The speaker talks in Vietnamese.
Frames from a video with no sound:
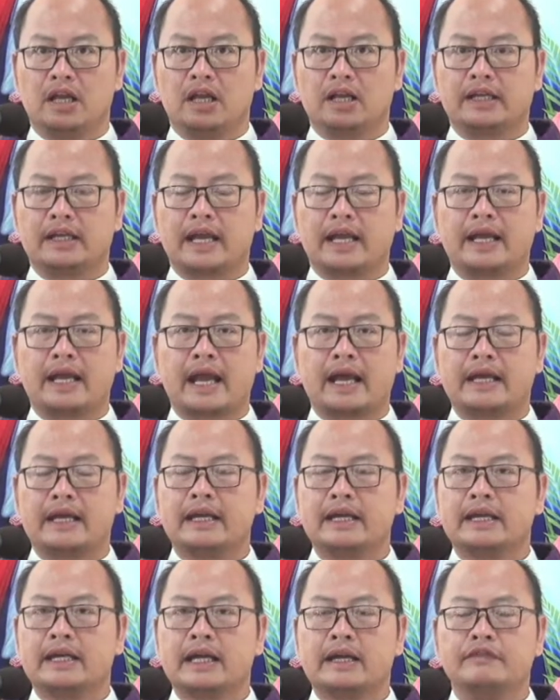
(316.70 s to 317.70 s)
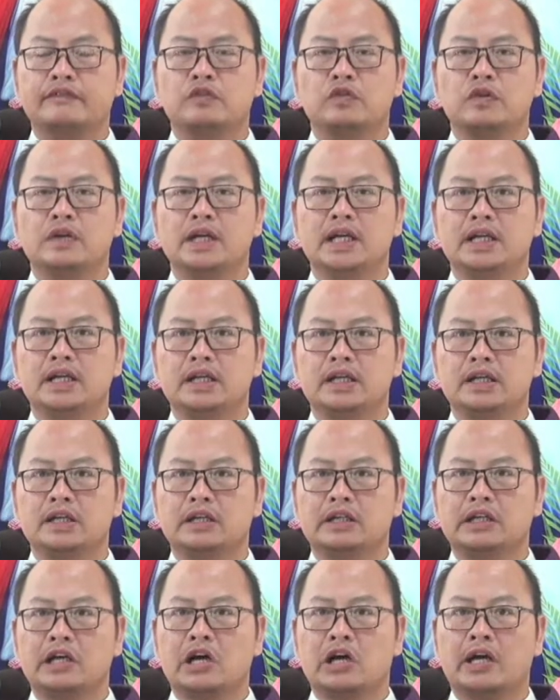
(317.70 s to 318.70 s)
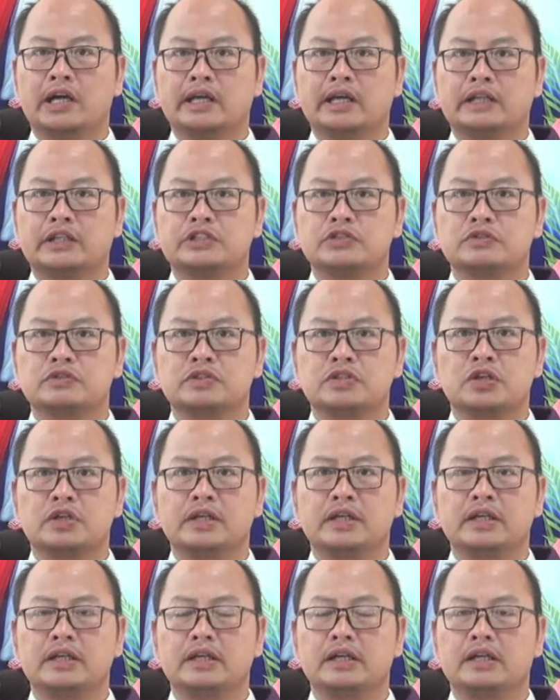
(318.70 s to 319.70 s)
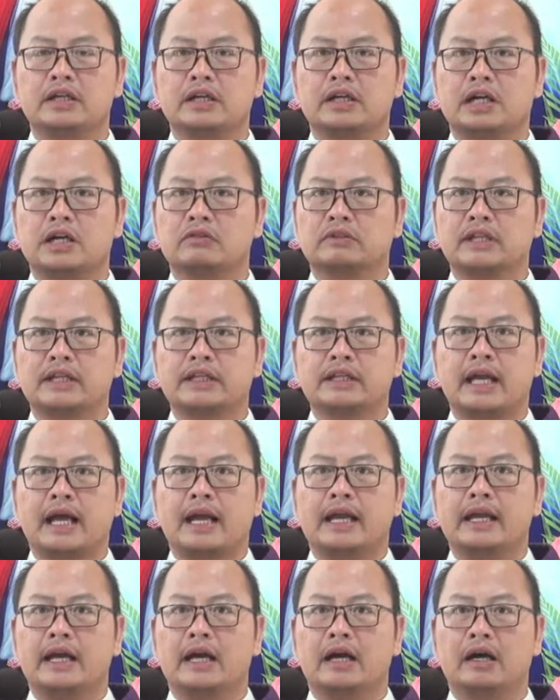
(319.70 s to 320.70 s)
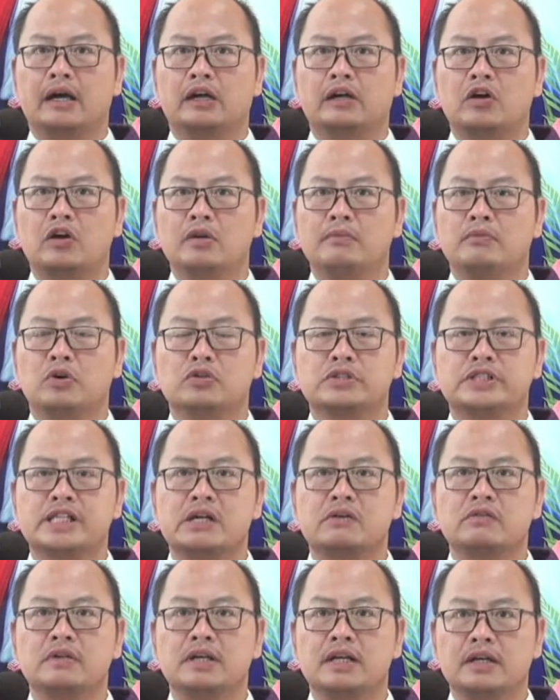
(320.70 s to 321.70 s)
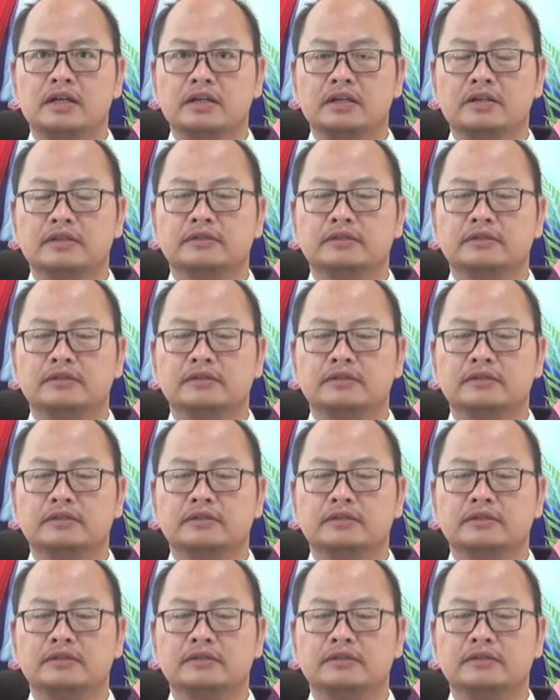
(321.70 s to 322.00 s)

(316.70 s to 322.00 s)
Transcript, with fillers: Kể cả khi các phụ nữ nói là chúng tôi không thấy thầy ở ngôi mồ trống nữa